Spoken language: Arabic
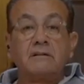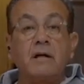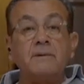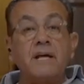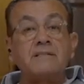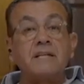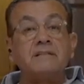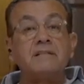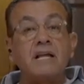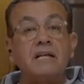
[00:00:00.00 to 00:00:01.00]
طب يا
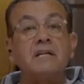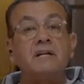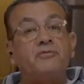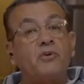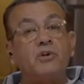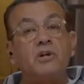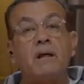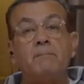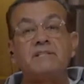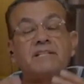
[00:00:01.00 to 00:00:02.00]
ستي زي الفل
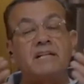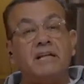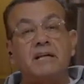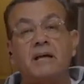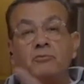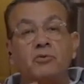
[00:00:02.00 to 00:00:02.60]
لبسك الحجاب